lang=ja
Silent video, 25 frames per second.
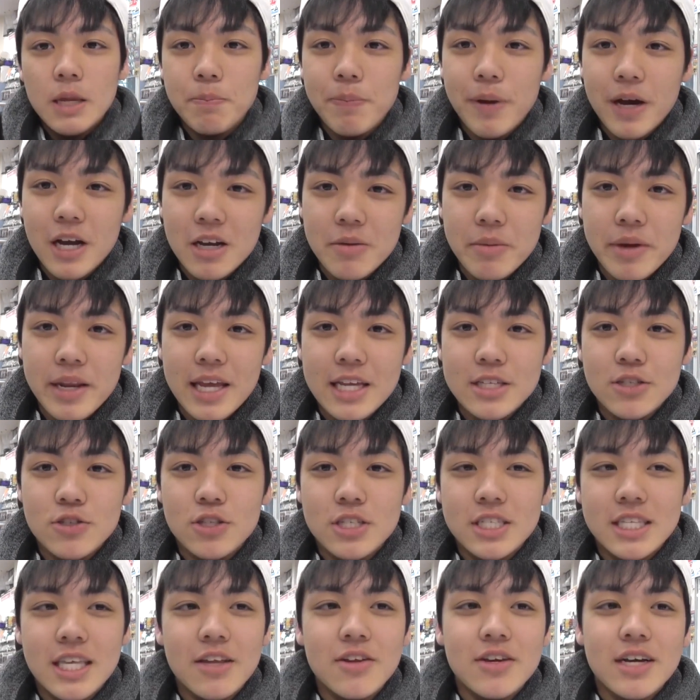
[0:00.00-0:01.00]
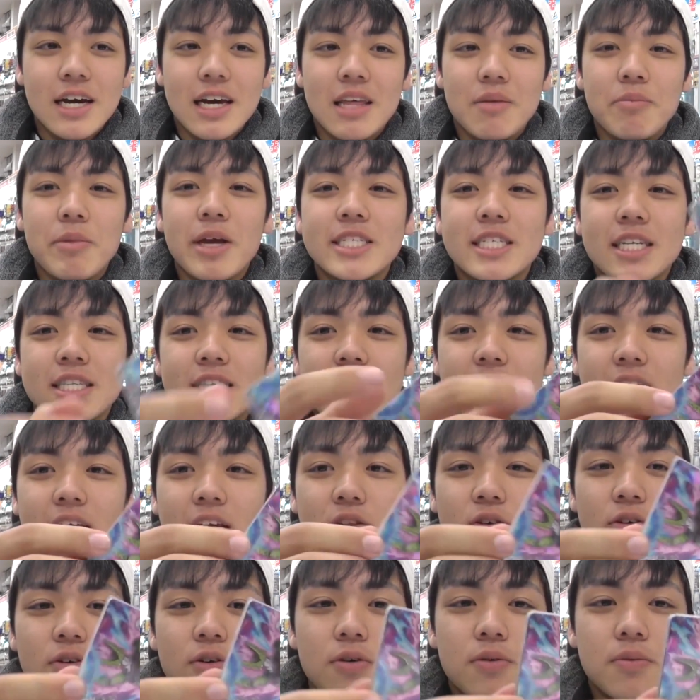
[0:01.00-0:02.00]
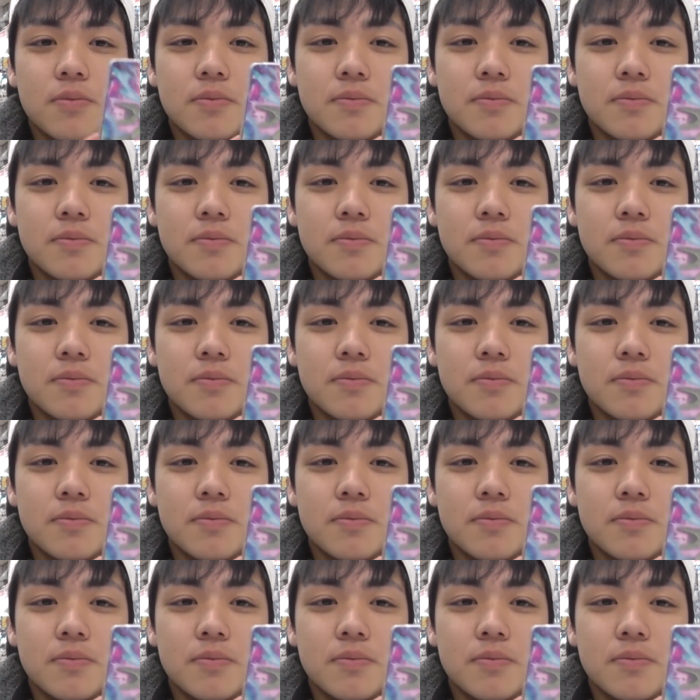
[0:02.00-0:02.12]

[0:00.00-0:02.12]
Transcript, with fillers: パック目ねちょっとセルがね見えちゃったんだけど、